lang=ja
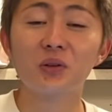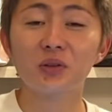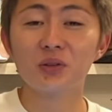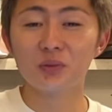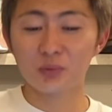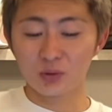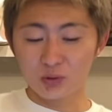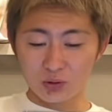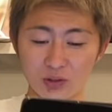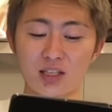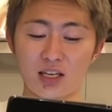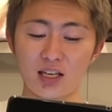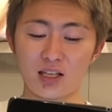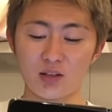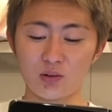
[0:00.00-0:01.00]
のもう
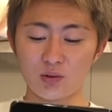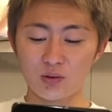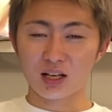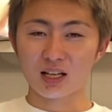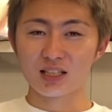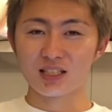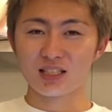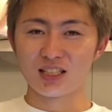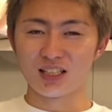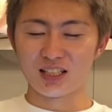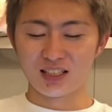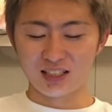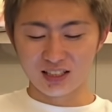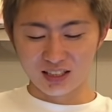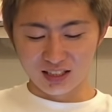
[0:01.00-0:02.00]
毛の感じ、
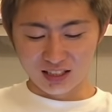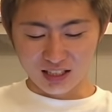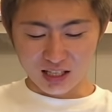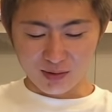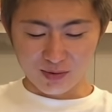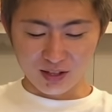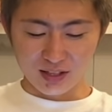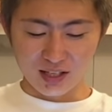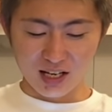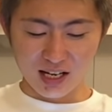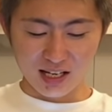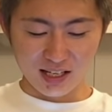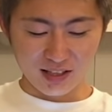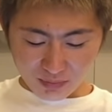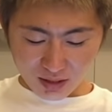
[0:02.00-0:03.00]
うん、たまん
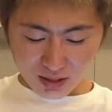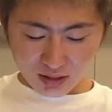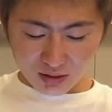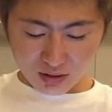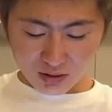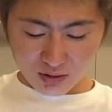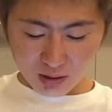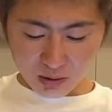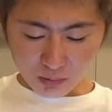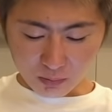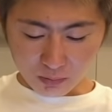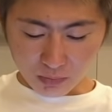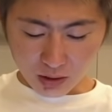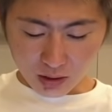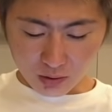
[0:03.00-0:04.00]
ねベージュスードも
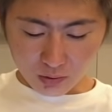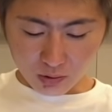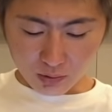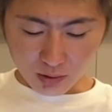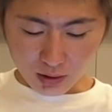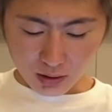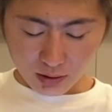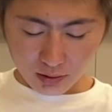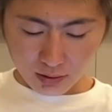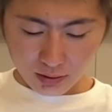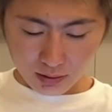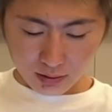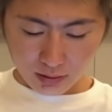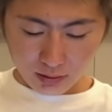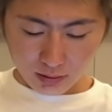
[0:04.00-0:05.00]
ほんまかっこいいわ
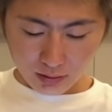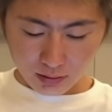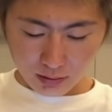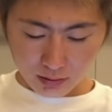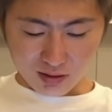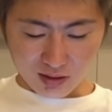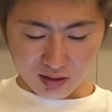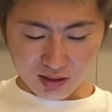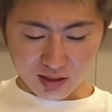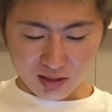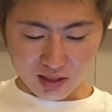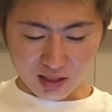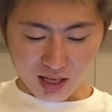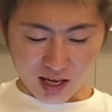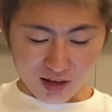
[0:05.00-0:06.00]
続
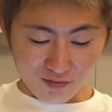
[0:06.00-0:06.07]
いて